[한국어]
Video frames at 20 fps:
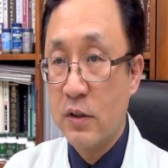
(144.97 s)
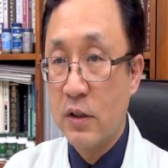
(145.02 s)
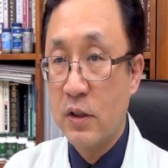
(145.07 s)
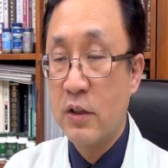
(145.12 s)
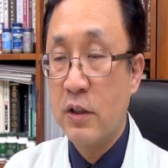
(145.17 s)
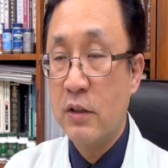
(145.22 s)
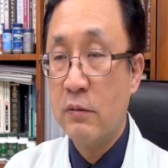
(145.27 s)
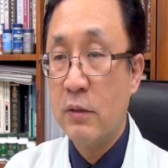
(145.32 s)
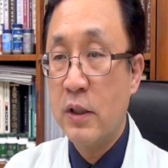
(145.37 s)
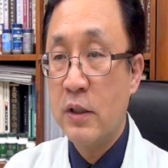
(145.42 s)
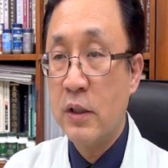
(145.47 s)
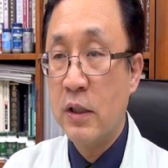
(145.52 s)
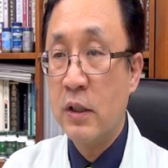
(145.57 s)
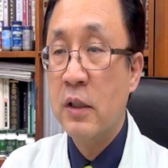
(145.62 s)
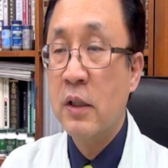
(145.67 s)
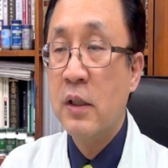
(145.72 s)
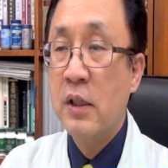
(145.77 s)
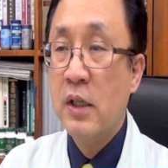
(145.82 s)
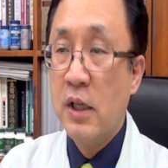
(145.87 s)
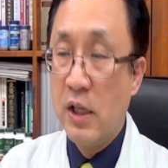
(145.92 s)
그렇지만 이제
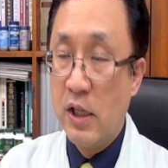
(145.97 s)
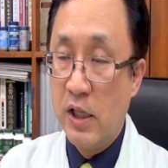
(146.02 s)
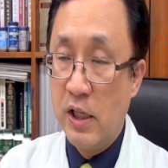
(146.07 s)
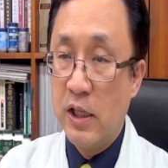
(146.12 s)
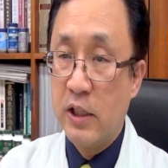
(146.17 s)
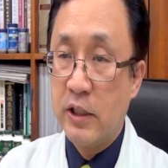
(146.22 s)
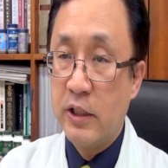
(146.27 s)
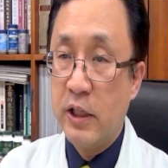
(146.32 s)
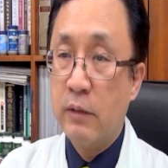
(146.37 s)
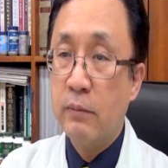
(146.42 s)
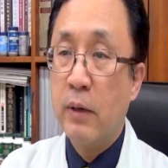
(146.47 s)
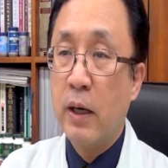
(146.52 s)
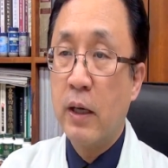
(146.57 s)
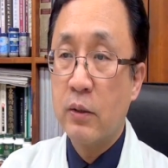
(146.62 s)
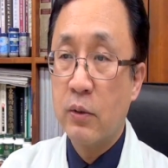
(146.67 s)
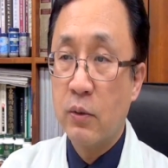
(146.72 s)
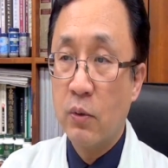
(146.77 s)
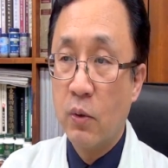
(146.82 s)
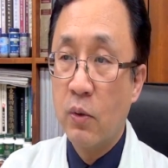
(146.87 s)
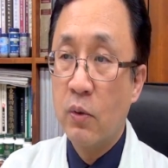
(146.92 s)
이
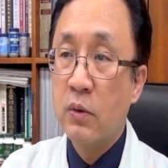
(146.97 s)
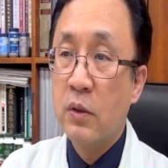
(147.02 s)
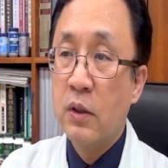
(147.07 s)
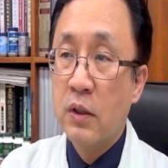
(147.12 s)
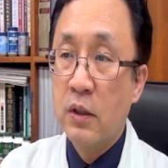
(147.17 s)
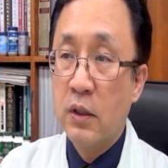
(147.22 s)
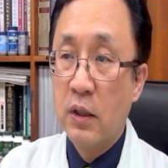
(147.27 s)
지방도